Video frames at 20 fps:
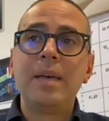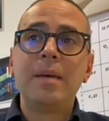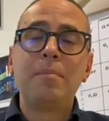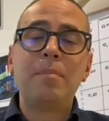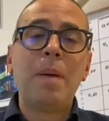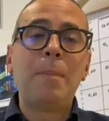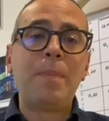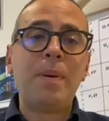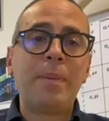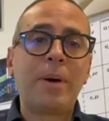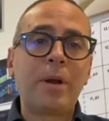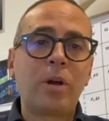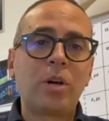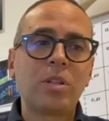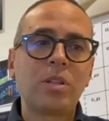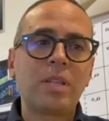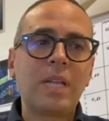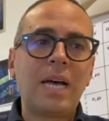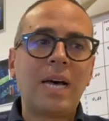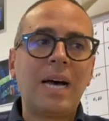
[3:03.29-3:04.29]
Beppe
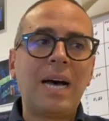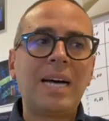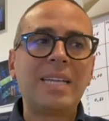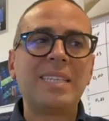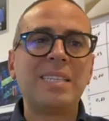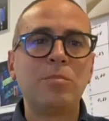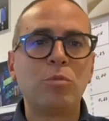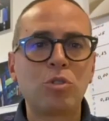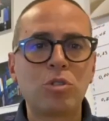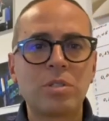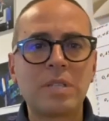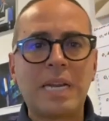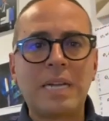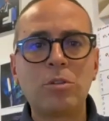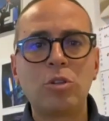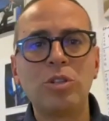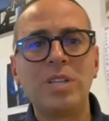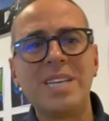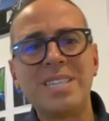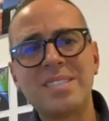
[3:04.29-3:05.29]
Marotta ha
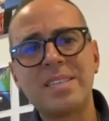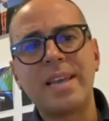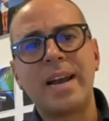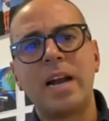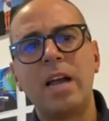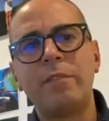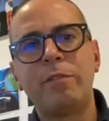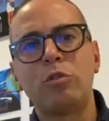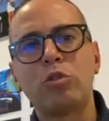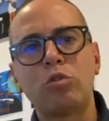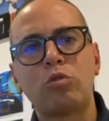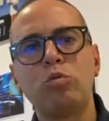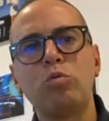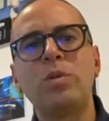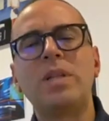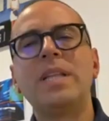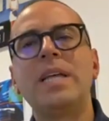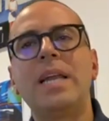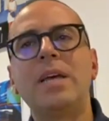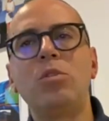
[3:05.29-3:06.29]
dimostrato di essere la
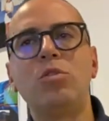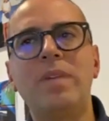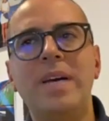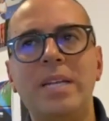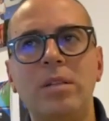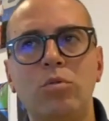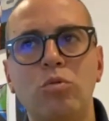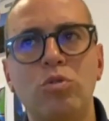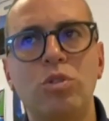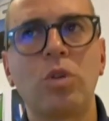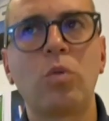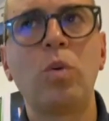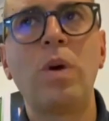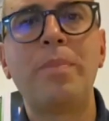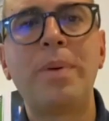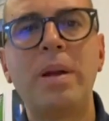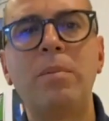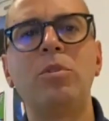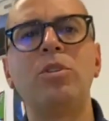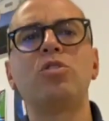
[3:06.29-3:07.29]
fortuna della Juventus e qui apriamo il